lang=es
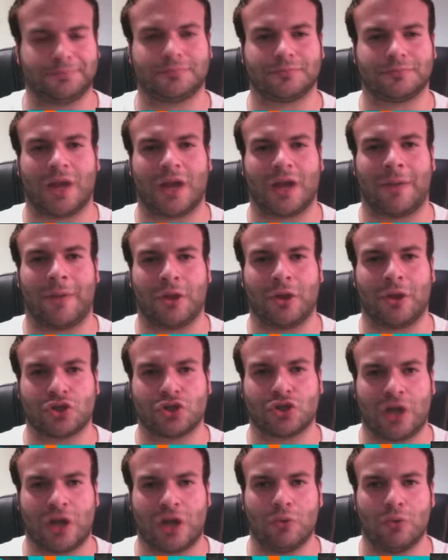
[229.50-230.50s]
a
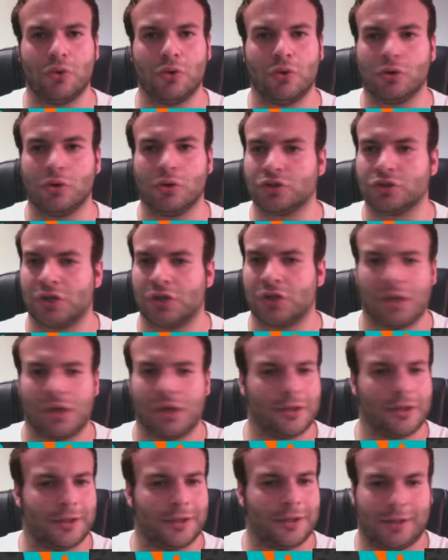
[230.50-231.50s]
varios ángulos
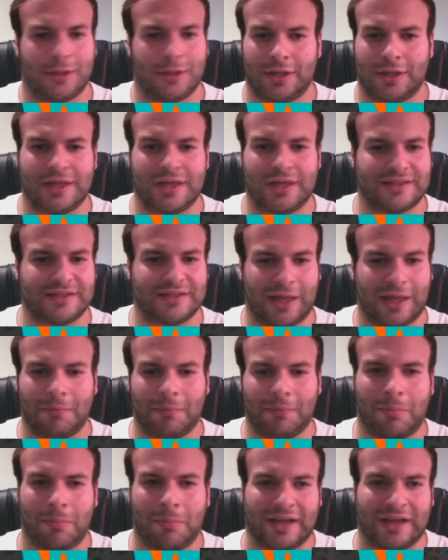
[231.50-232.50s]
y
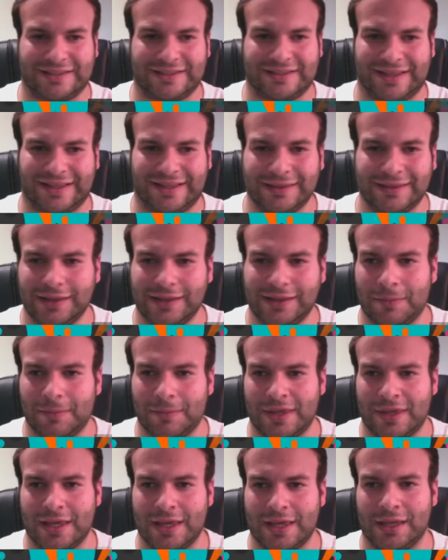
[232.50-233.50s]
está bastante
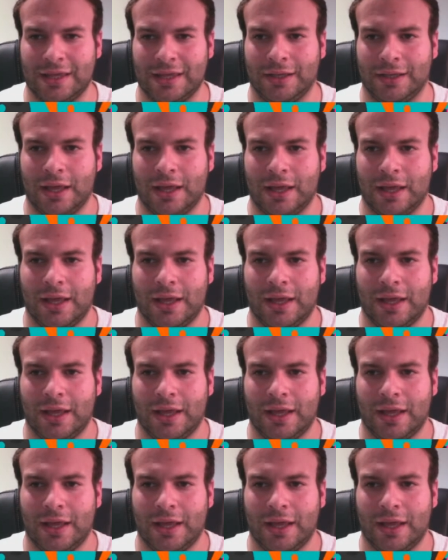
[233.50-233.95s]
bien.